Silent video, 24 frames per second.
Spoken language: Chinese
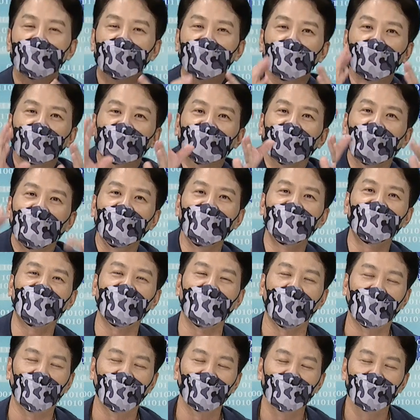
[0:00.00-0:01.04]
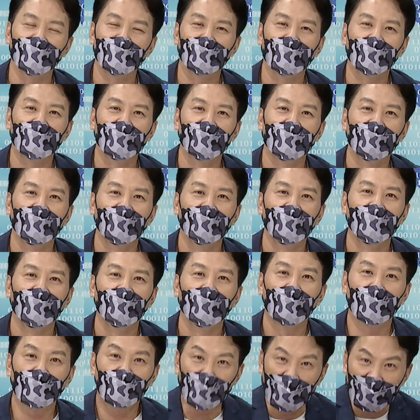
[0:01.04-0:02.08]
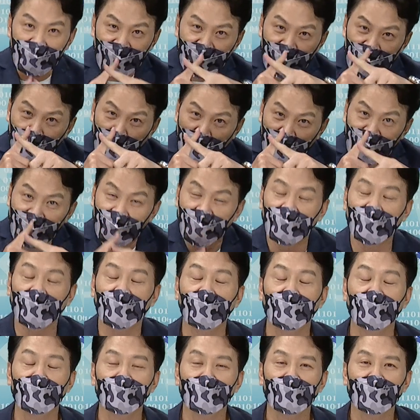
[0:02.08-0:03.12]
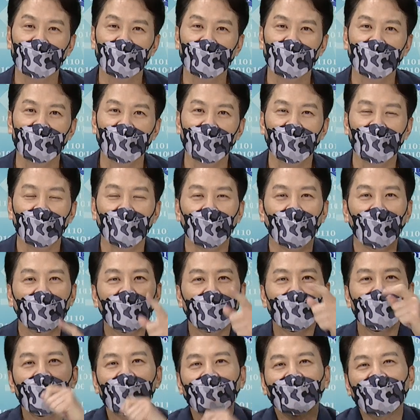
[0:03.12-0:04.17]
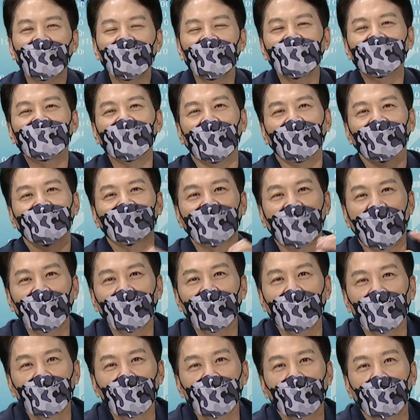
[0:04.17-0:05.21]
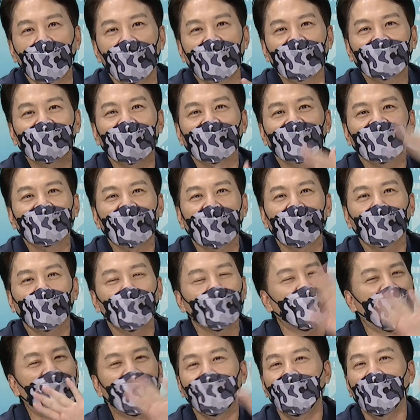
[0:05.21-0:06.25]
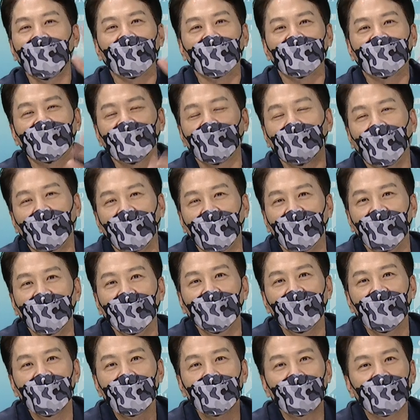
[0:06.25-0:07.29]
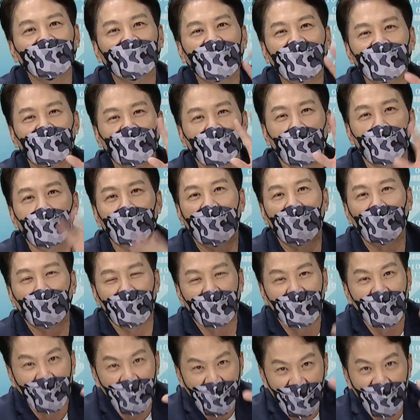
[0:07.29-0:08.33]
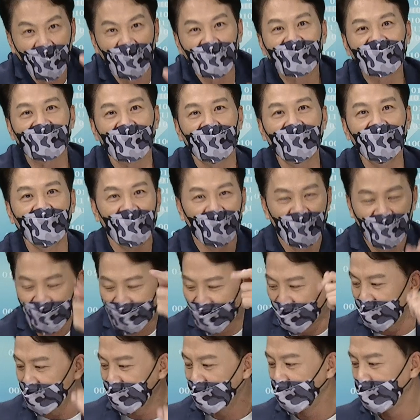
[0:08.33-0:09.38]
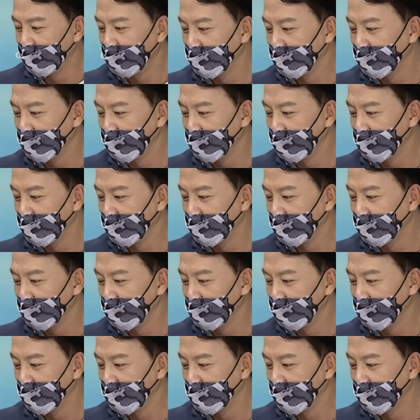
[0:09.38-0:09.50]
是不是很强？我赚十块钱呢？我有没有跟你讲，长龙如果要这样上去，还没有机会，因为他筹码乱，还要整理。你看，